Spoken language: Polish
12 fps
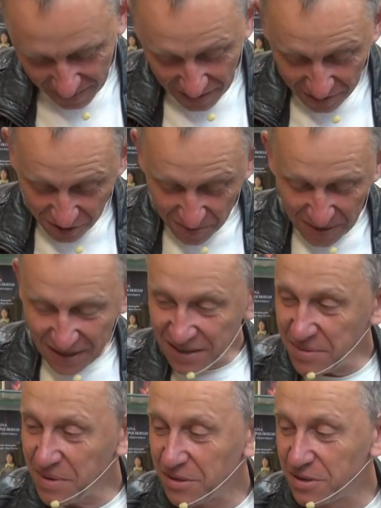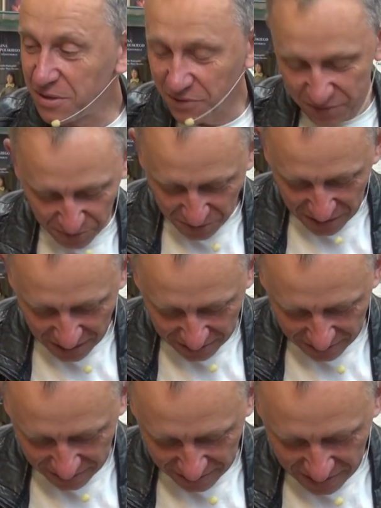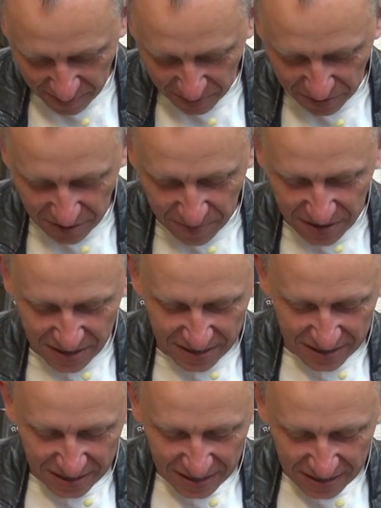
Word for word: No dobra, nie ma się co wzruszać niepotrzebnie.